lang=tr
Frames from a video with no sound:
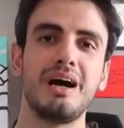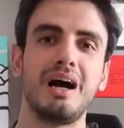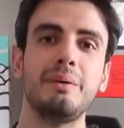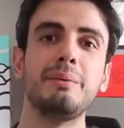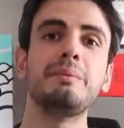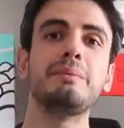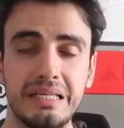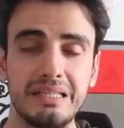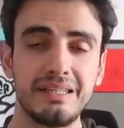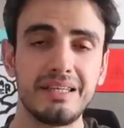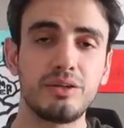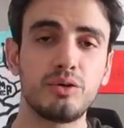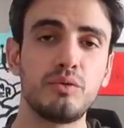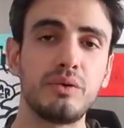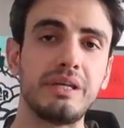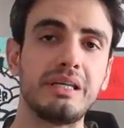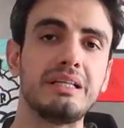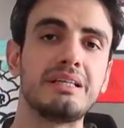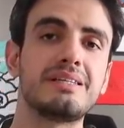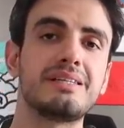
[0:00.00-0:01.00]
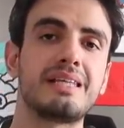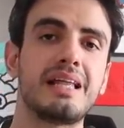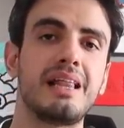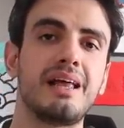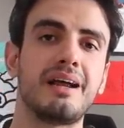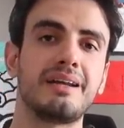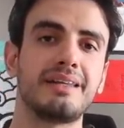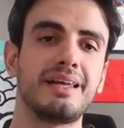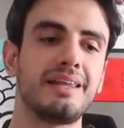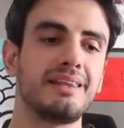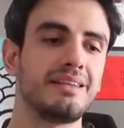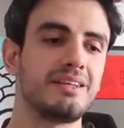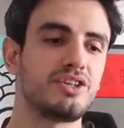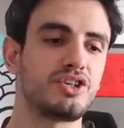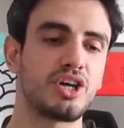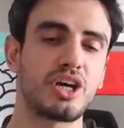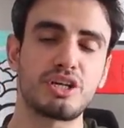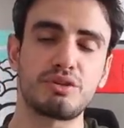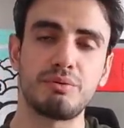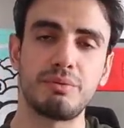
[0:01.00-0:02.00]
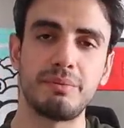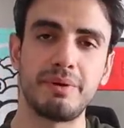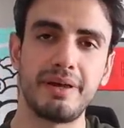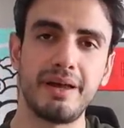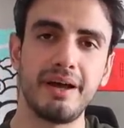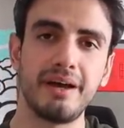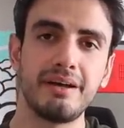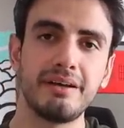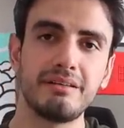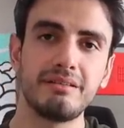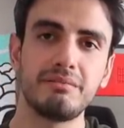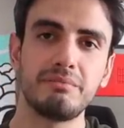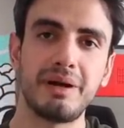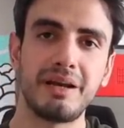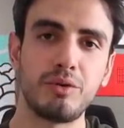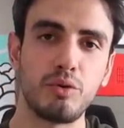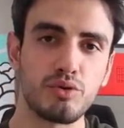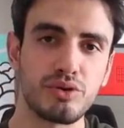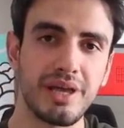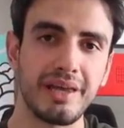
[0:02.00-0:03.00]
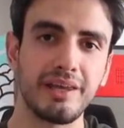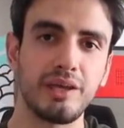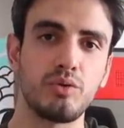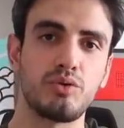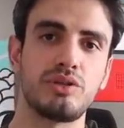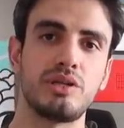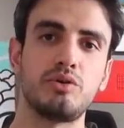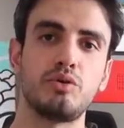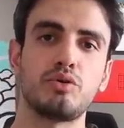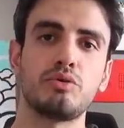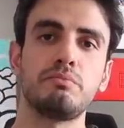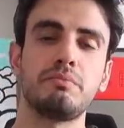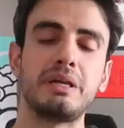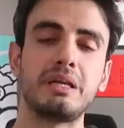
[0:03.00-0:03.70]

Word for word: Ama bilindik güvenilir sitelerden şaşmamaya ben özen gösteriyorum.